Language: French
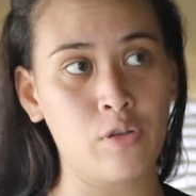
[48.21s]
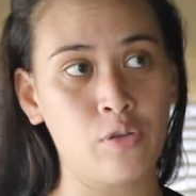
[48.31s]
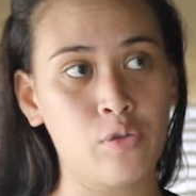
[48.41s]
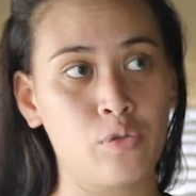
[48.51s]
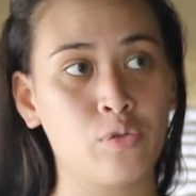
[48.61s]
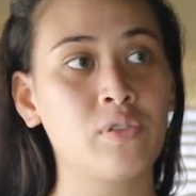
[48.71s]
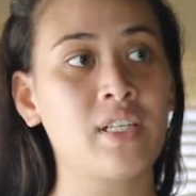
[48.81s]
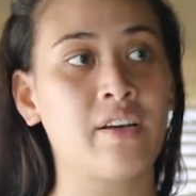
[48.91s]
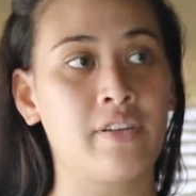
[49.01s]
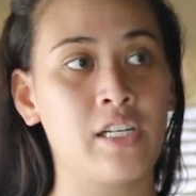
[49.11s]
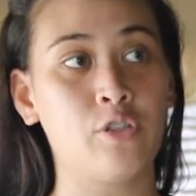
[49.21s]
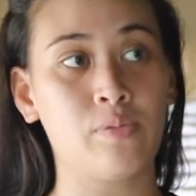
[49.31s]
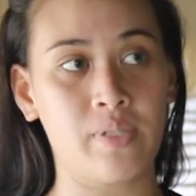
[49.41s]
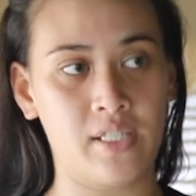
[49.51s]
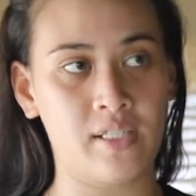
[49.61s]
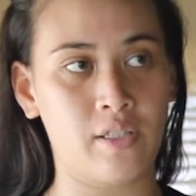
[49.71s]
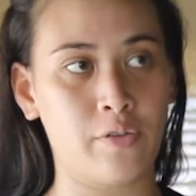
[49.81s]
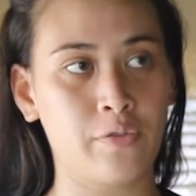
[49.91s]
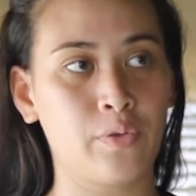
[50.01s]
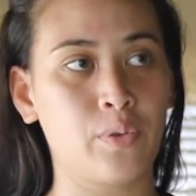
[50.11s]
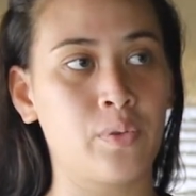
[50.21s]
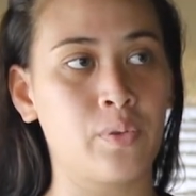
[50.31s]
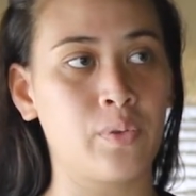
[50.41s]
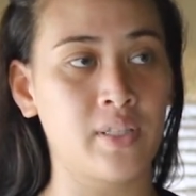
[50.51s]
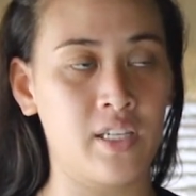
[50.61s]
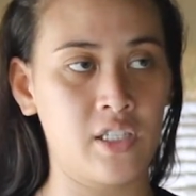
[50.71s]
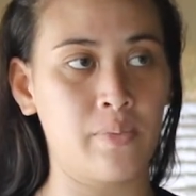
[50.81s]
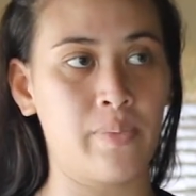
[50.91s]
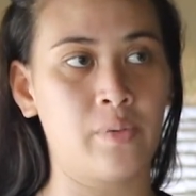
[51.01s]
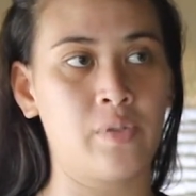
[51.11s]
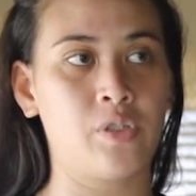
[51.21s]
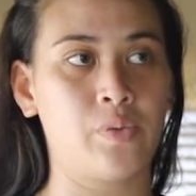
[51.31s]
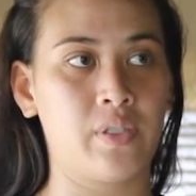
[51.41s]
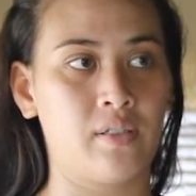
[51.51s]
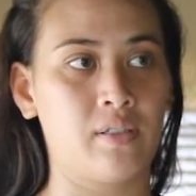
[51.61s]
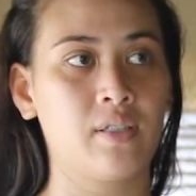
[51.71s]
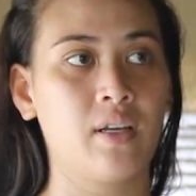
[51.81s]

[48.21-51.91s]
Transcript: lieu le 12 avril 2019 au Tahiti Pearl Beach Resort.